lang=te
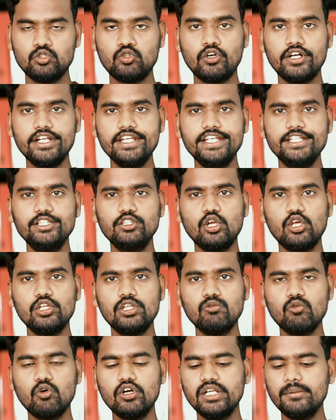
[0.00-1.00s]
చూడండి ఇందులో
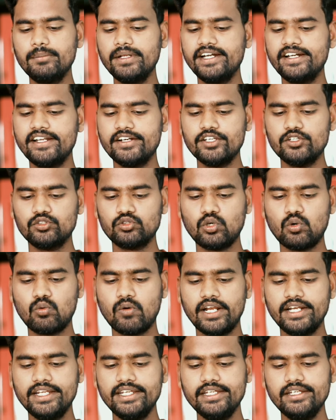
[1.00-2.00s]
అయితే ఓటీపీని ఎంటర్
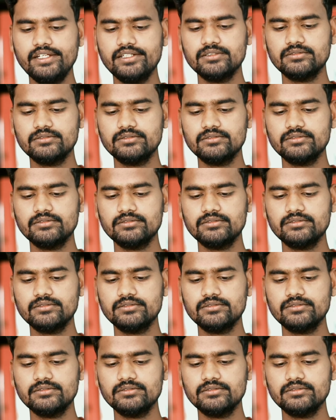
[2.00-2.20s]
చేసుకోవాలి